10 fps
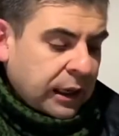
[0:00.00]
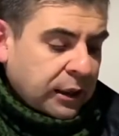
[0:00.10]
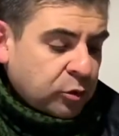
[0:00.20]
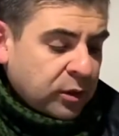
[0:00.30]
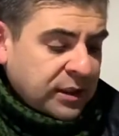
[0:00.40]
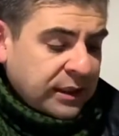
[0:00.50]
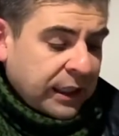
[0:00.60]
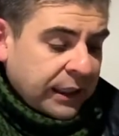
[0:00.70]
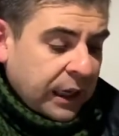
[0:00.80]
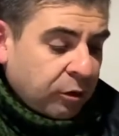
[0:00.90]
a sua
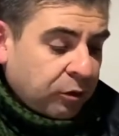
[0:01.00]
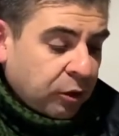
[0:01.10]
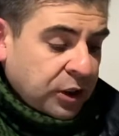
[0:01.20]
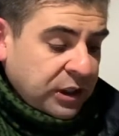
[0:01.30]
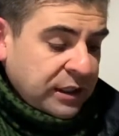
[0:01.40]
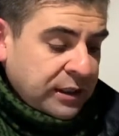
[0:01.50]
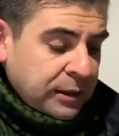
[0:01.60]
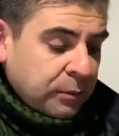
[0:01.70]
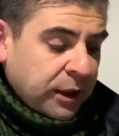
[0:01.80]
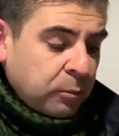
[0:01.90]
cidadela
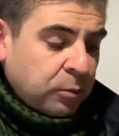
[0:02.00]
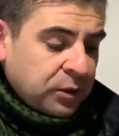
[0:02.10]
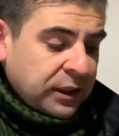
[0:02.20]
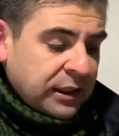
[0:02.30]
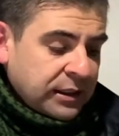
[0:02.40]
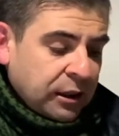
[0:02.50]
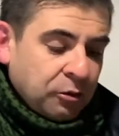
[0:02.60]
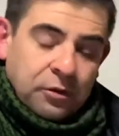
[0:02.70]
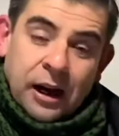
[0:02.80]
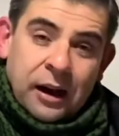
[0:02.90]
fortíssima que podia lhe
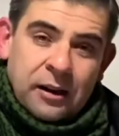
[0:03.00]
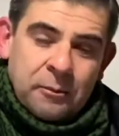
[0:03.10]
salvar.